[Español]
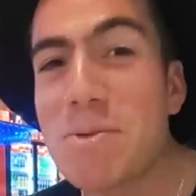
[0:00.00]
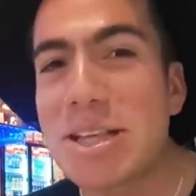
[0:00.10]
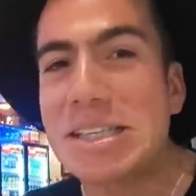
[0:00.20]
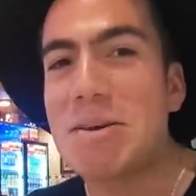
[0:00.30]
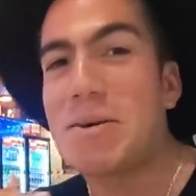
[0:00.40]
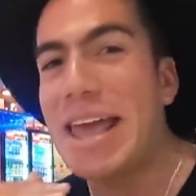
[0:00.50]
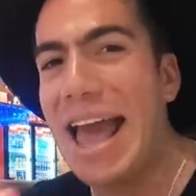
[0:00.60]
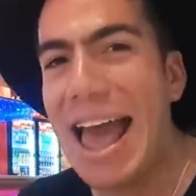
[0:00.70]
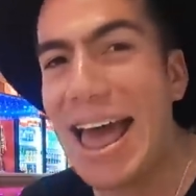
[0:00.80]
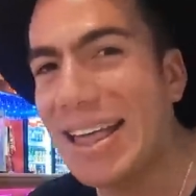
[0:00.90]
dame un
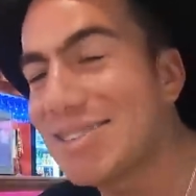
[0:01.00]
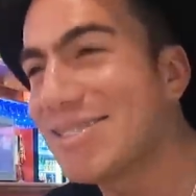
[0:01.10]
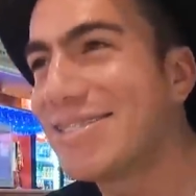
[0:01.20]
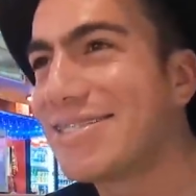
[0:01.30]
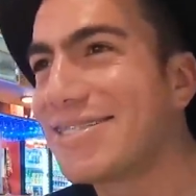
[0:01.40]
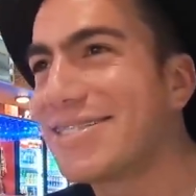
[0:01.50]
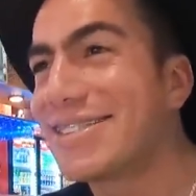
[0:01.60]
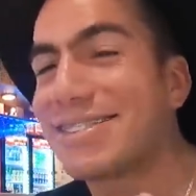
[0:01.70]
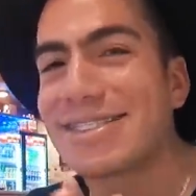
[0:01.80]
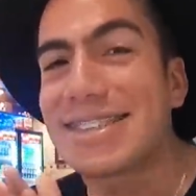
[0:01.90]
encebollado,
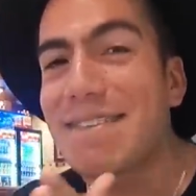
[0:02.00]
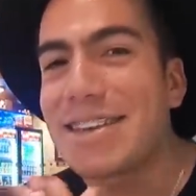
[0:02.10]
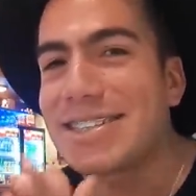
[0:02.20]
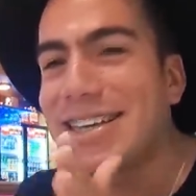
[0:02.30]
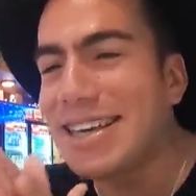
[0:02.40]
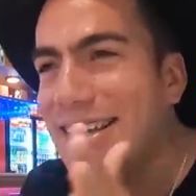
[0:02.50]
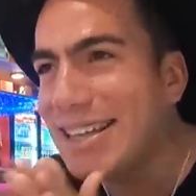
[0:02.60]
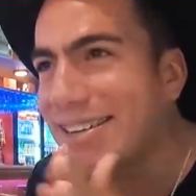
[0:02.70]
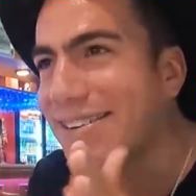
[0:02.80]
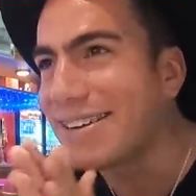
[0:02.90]
un, un
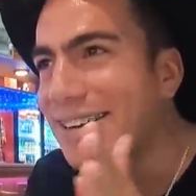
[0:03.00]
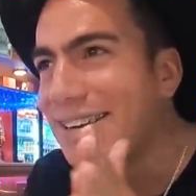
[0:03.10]
cevichito.